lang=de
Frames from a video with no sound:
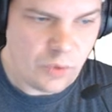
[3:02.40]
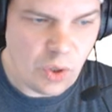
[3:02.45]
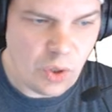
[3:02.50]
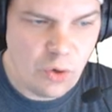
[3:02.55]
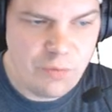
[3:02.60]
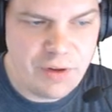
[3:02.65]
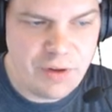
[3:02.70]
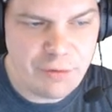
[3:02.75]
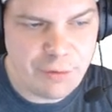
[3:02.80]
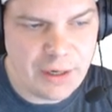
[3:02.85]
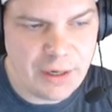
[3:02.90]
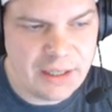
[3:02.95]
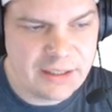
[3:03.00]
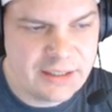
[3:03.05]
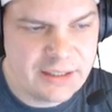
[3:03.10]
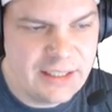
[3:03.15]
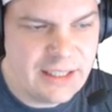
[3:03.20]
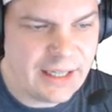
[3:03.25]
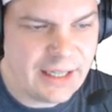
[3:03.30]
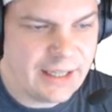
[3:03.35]
Und wir
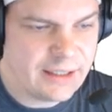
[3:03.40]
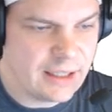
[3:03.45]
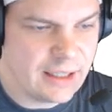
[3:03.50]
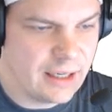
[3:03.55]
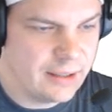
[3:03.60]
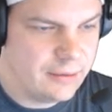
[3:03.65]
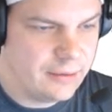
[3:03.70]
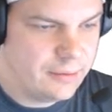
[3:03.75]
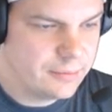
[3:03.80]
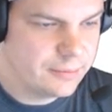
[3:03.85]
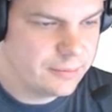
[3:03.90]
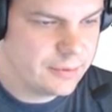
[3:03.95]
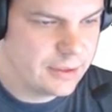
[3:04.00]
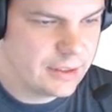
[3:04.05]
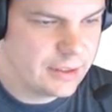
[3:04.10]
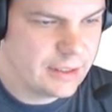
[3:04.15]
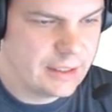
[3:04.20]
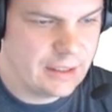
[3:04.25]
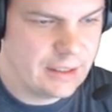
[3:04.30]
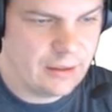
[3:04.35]
fangen direkt an
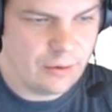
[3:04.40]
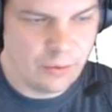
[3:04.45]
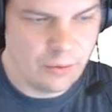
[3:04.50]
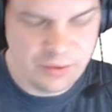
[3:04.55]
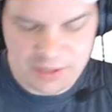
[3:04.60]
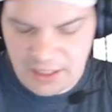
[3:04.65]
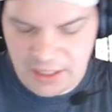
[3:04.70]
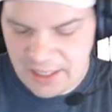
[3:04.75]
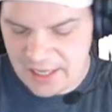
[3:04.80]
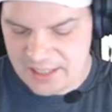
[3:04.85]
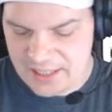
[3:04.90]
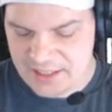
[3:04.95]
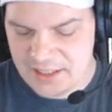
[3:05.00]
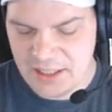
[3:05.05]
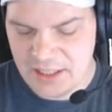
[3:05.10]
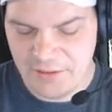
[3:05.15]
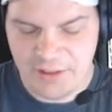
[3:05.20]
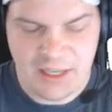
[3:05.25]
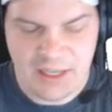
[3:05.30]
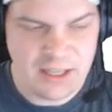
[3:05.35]
äh, unseren
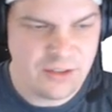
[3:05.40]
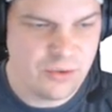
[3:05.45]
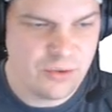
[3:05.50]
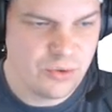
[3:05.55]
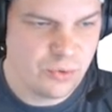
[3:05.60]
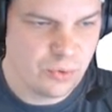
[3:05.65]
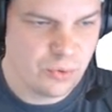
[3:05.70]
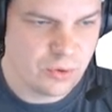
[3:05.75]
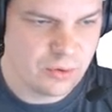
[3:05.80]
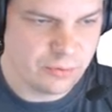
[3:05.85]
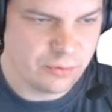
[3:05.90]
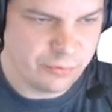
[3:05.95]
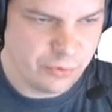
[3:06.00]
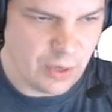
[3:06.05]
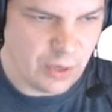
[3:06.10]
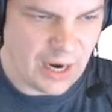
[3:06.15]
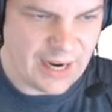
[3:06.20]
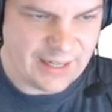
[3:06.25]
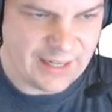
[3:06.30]
ersten Gewinner zu suchen für ein